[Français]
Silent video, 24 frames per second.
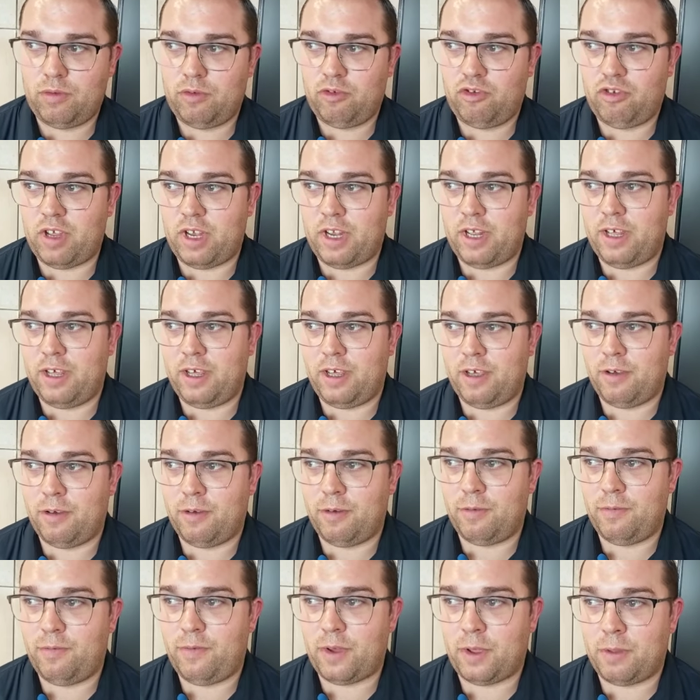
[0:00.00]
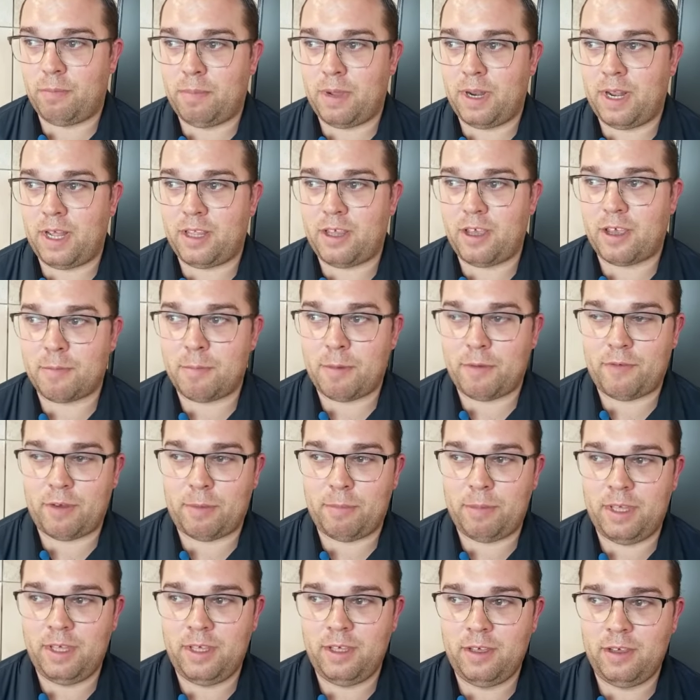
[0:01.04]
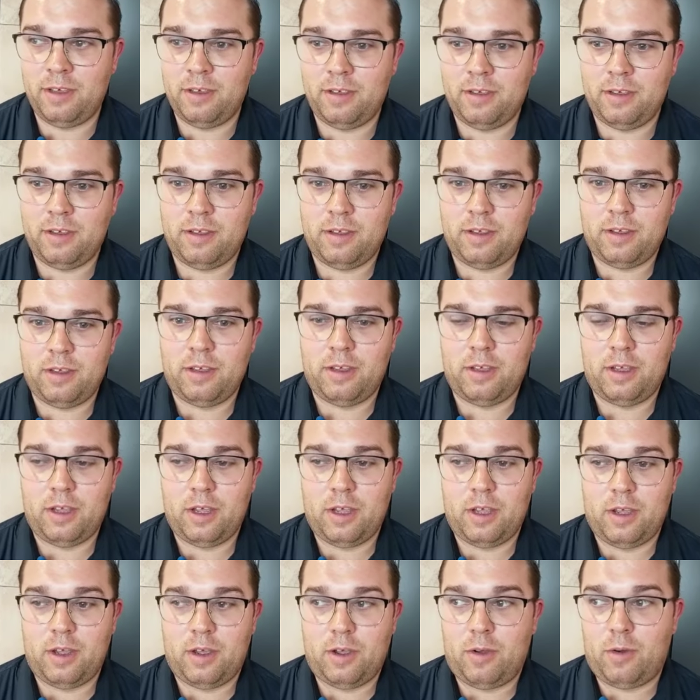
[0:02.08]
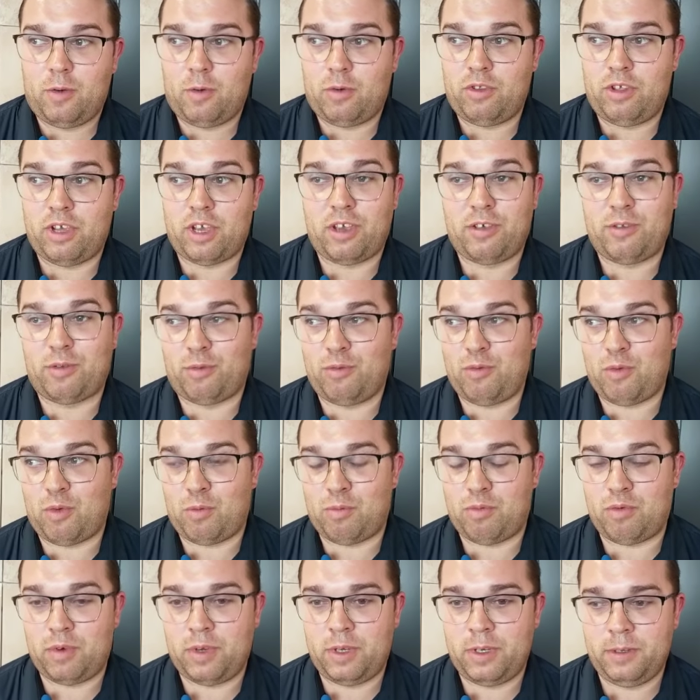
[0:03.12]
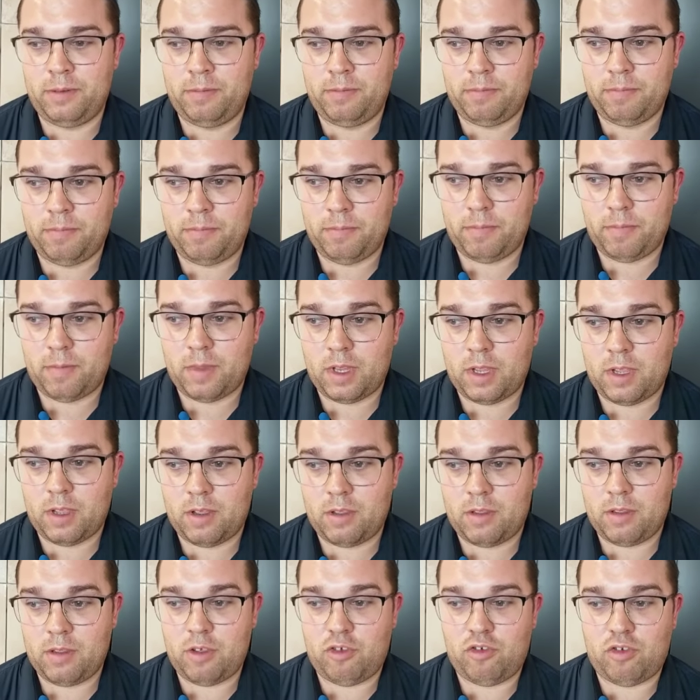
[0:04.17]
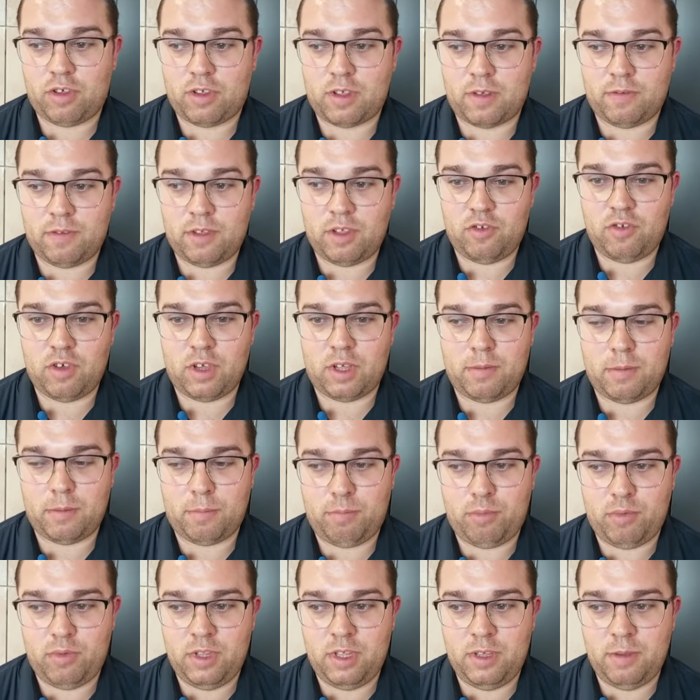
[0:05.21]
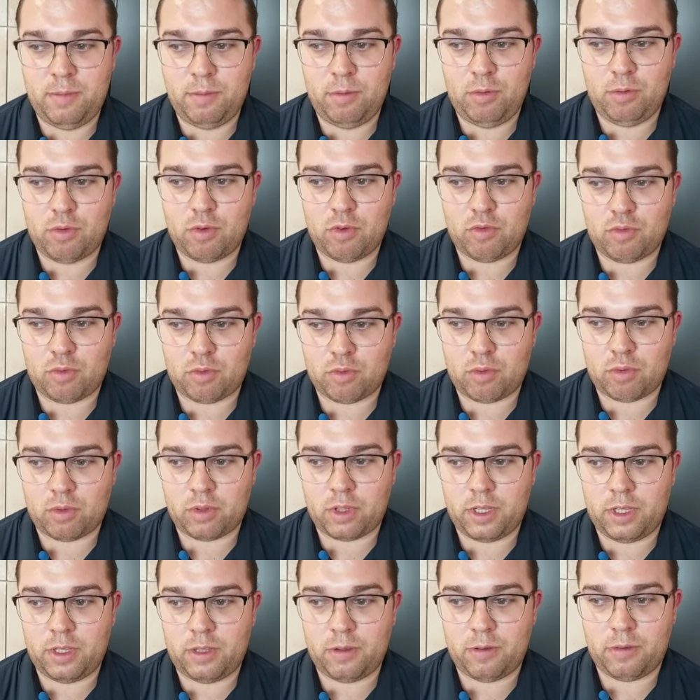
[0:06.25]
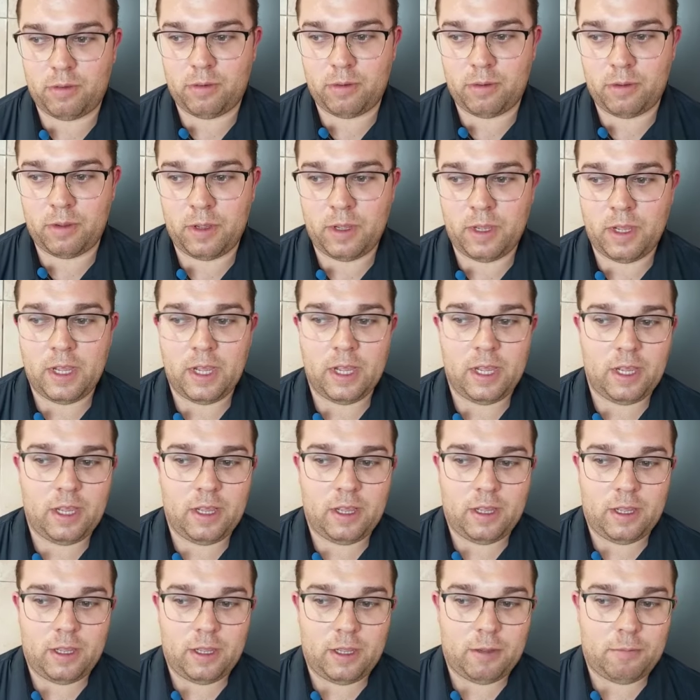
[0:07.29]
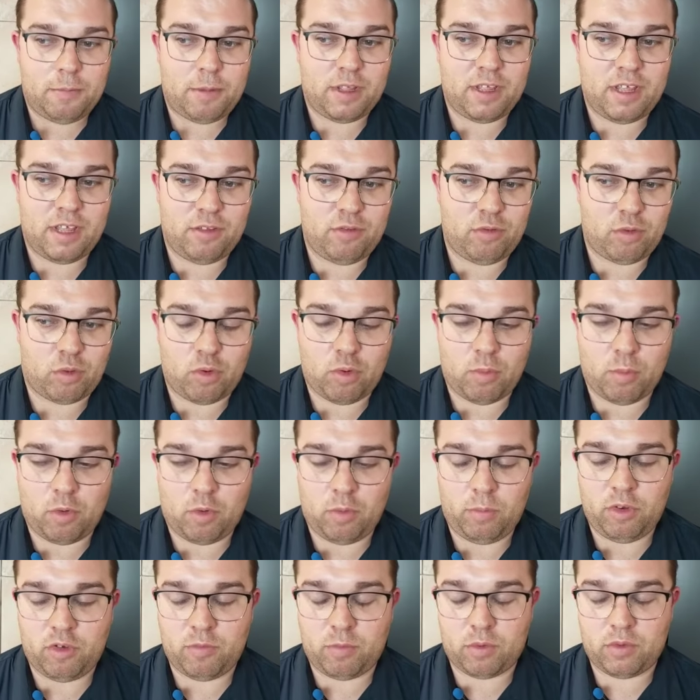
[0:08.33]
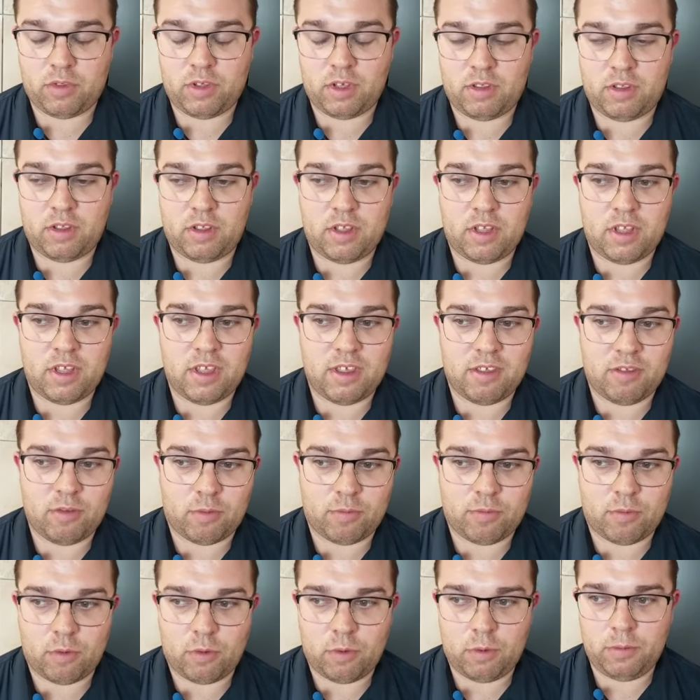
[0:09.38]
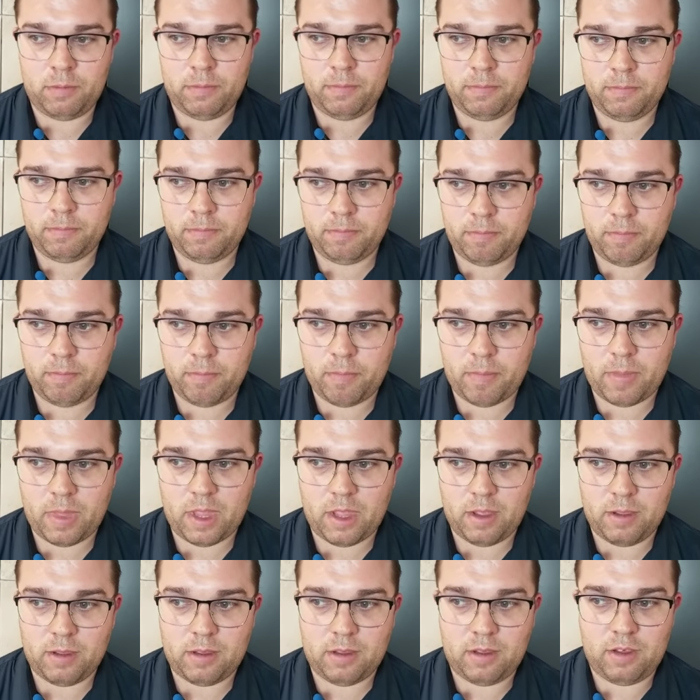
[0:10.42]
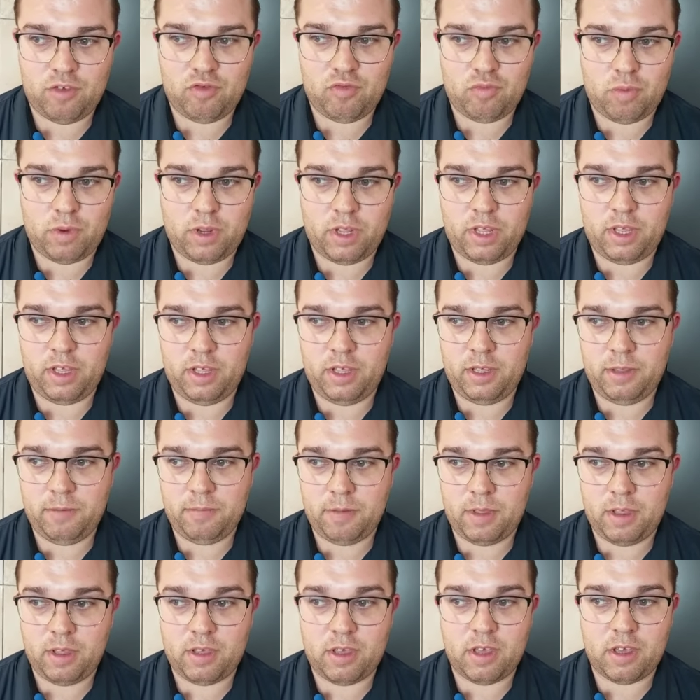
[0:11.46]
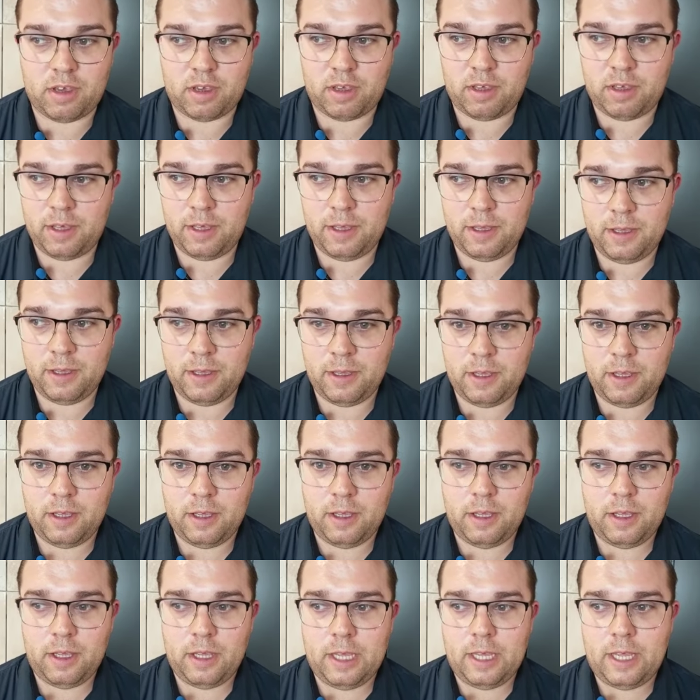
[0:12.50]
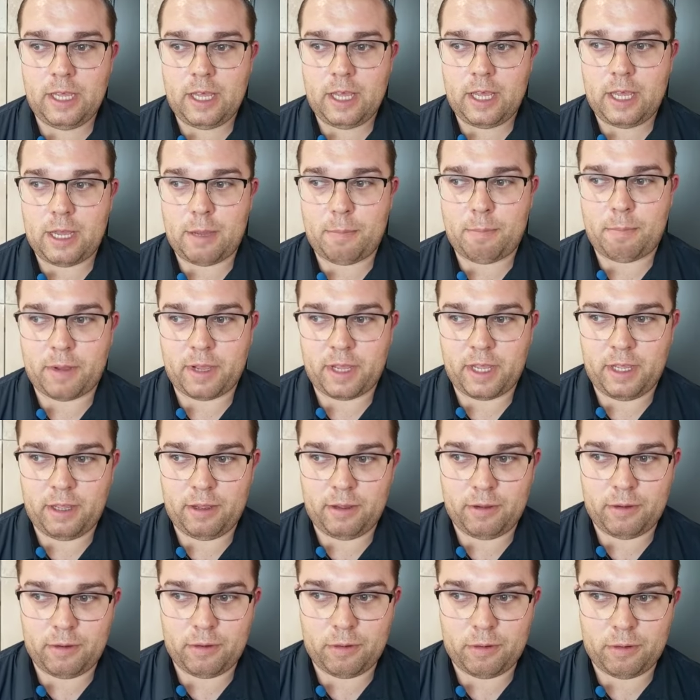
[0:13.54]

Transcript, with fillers: j'allais euh, faire une balade avec ma famille en direction du rond-point. Déjà, ça faisait déjà plus de 10 minutes que j'entendais euh, bah, des hurlements, mais je pensais que c'était des enfants qui jouaient et qui criaient. Après,